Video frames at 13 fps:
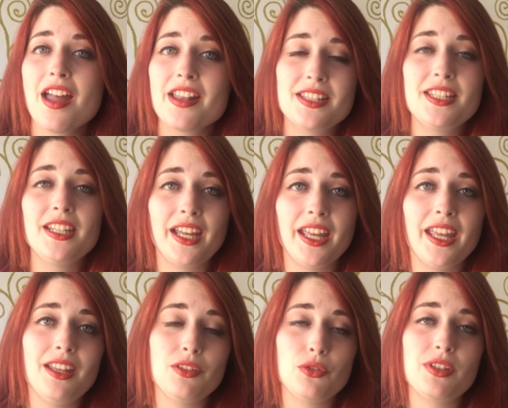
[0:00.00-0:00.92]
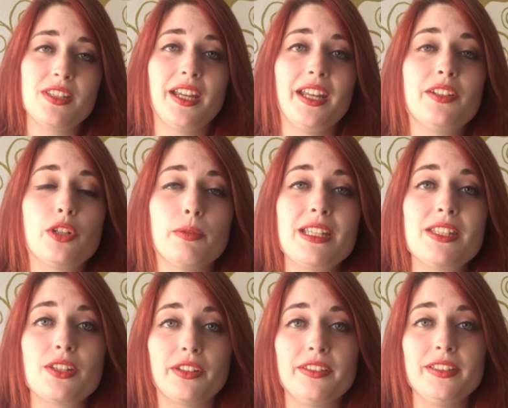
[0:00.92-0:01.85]
tiré d'une série de comics
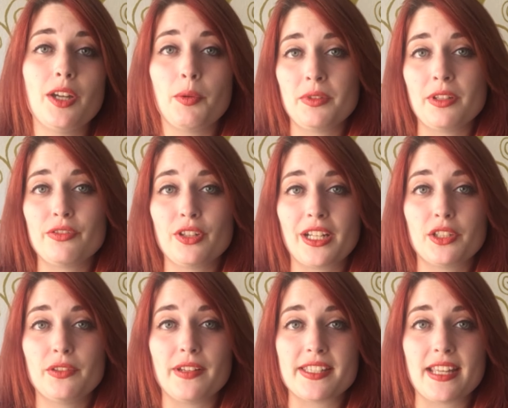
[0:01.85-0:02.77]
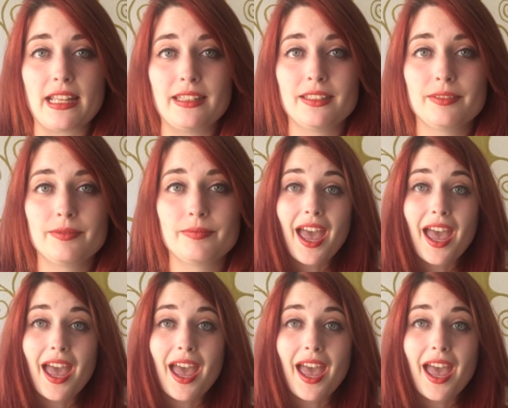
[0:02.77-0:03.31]
sortie en 1987.